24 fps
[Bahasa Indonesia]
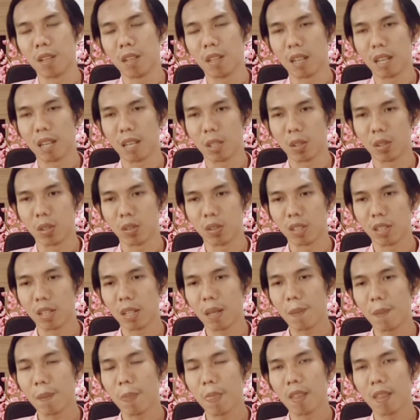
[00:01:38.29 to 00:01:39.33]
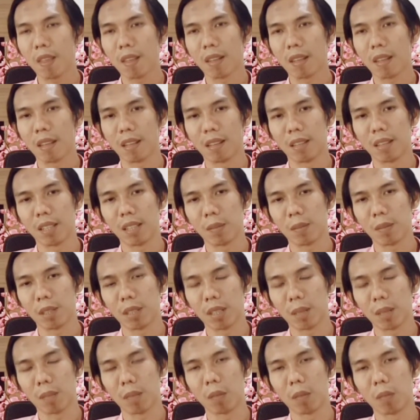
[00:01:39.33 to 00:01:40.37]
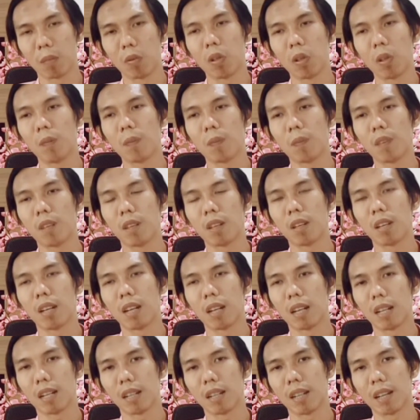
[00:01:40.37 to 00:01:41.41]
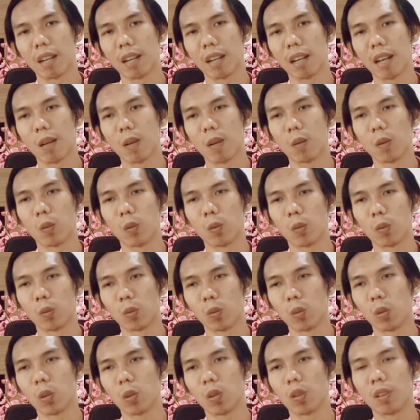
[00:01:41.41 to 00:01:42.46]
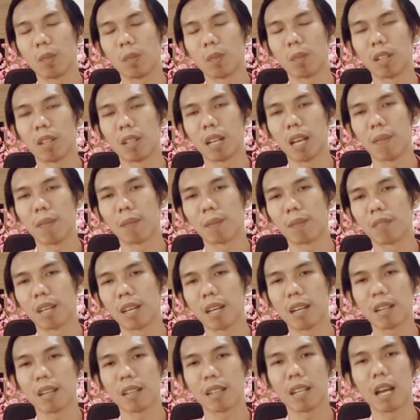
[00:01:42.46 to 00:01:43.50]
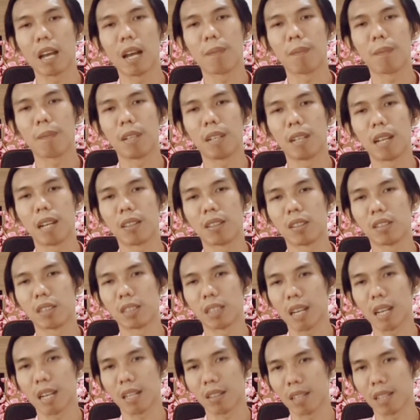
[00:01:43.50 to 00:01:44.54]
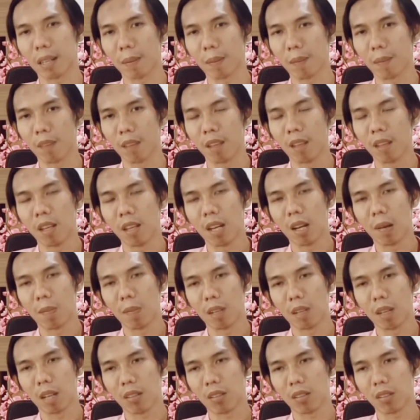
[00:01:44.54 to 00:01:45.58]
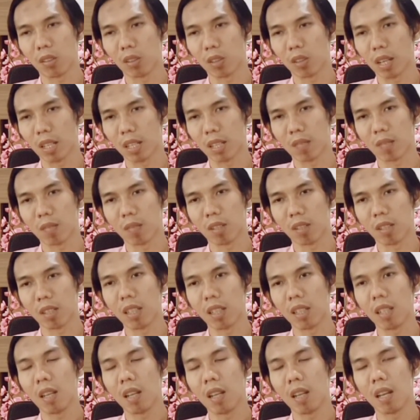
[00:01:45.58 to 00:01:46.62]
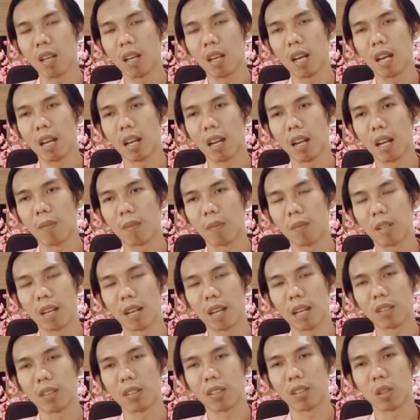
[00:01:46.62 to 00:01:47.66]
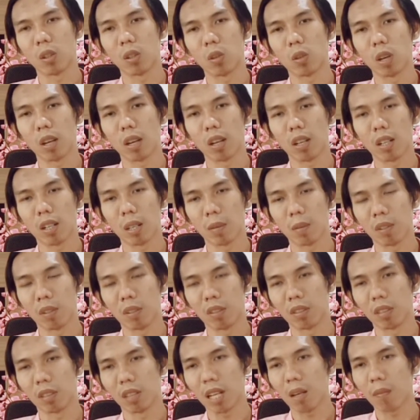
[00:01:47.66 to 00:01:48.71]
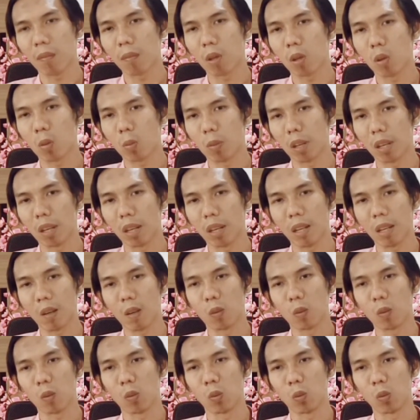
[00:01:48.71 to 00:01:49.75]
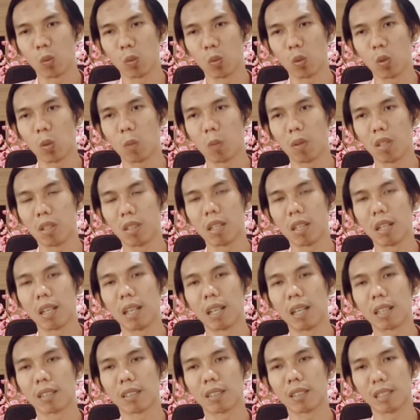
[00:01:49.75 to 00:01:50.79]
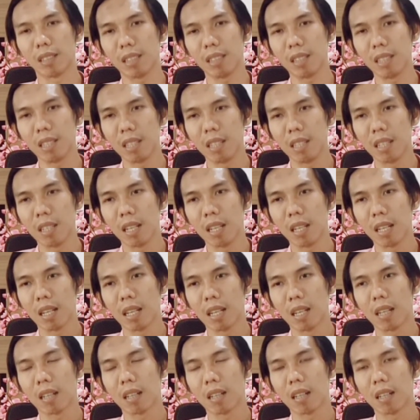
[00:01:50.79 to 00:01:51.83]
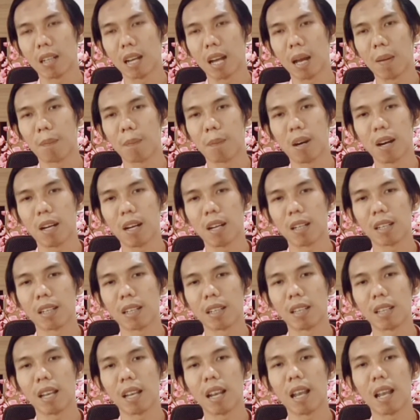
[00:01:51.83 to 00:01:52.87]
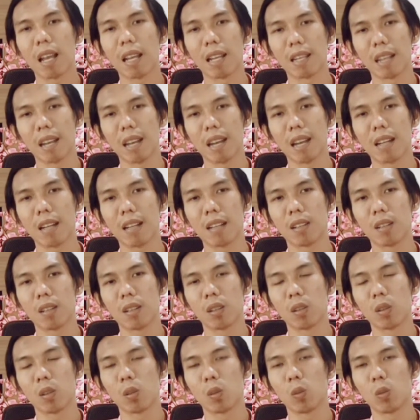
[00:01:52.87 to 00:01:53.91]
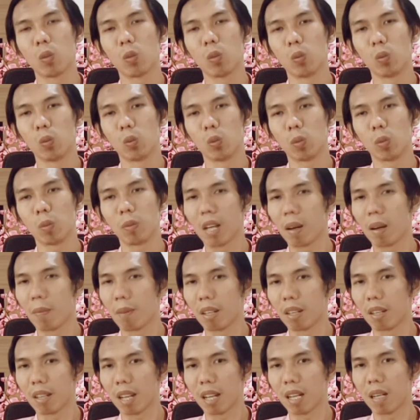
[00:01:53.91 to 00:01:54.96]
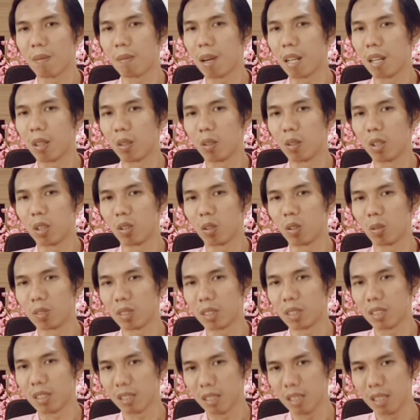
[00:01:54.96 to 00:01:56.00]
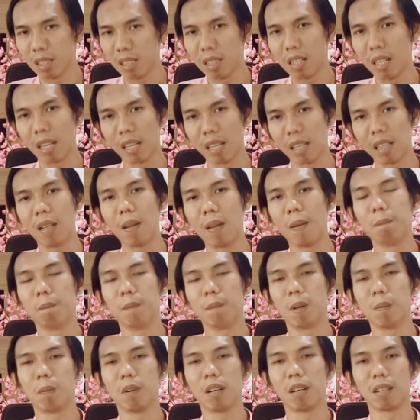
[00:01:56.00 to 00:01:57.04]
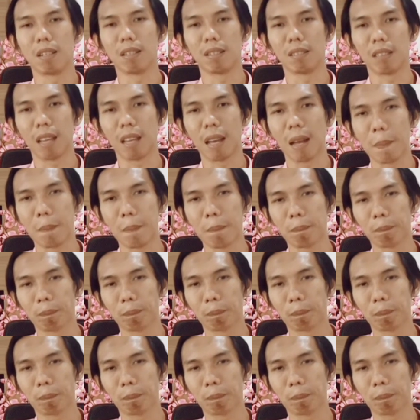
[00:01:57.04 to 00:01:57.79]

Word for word: Selanjutnya nanti teman-teman pun akan diarahkan untuk mendaftar di aplikasi Sikasep. Aplikasi Sikasep ini adalah aplikasi yang dikeluarkan Kementerian PUPR untuk menyeleksi apakah kita layak untuk mendapatkan bantuan subsidi dari pemerintah.